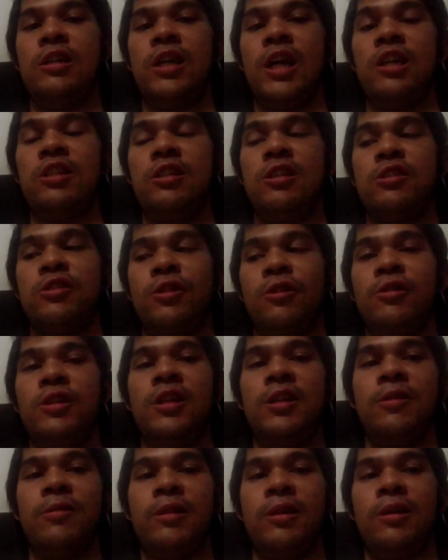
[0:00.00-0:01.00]
ไอจีสตอ
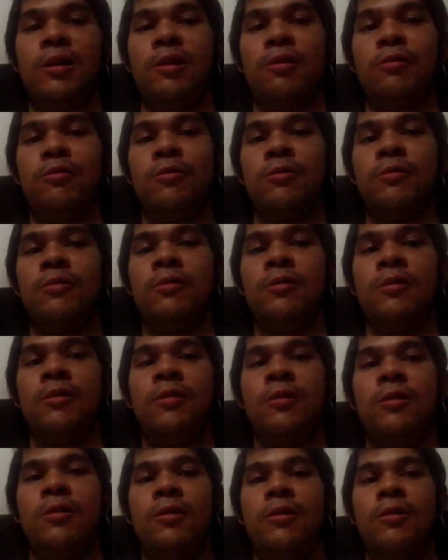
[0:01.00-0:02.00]
รี่ดีกว่า เรา
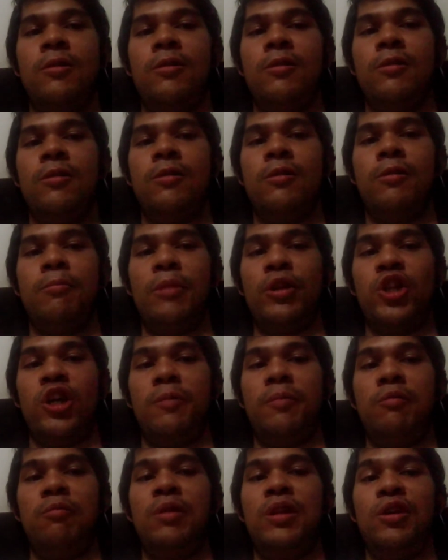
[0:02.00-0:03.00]
มาตอบ
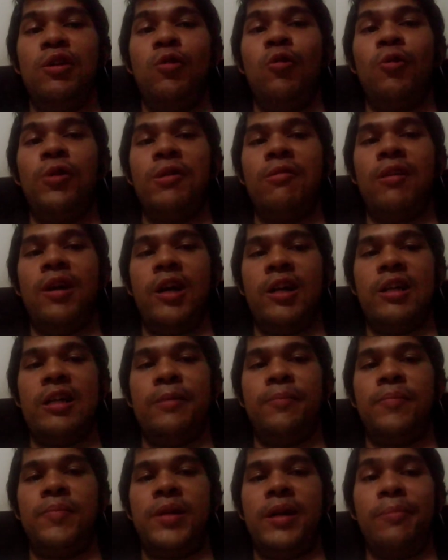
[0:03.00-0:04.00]
เป็นวิดีโอดีกว่านะค
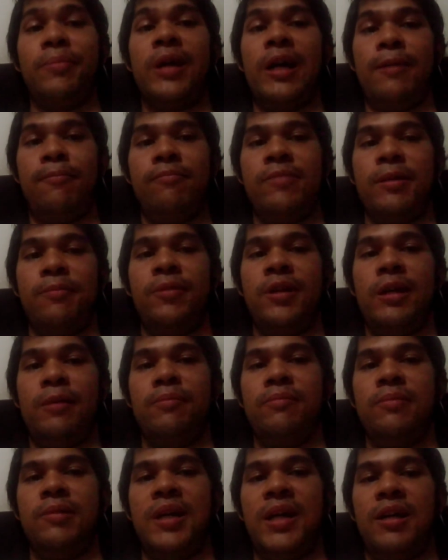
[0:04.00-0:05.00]
รับคำๆ
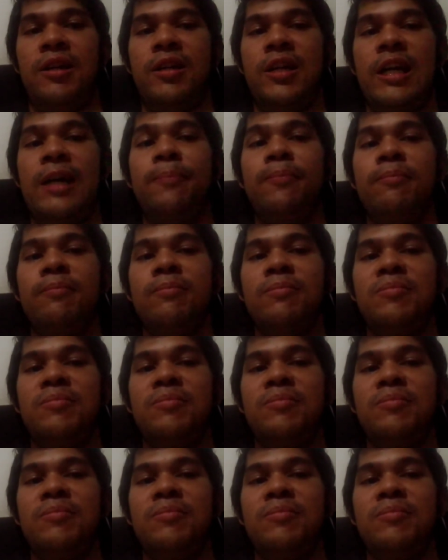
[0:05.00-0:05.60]
คำๆหาอะไรอัพ